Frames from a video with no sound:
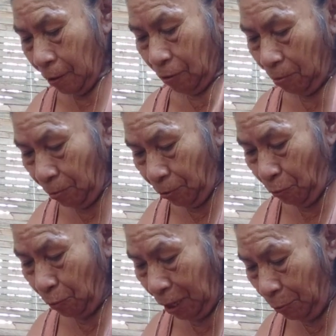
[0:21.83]
como nos
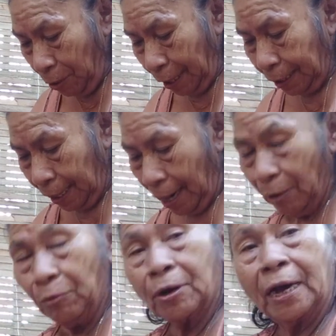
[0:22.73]
voy a buscar, a
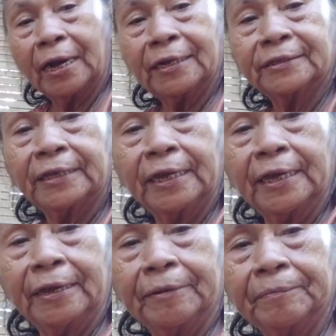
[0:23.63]
buscar
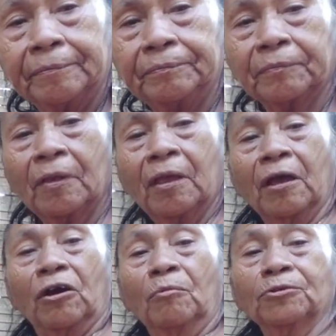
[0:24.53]
este,
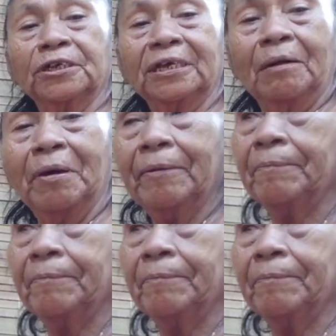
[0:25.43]
¿cómo se llama?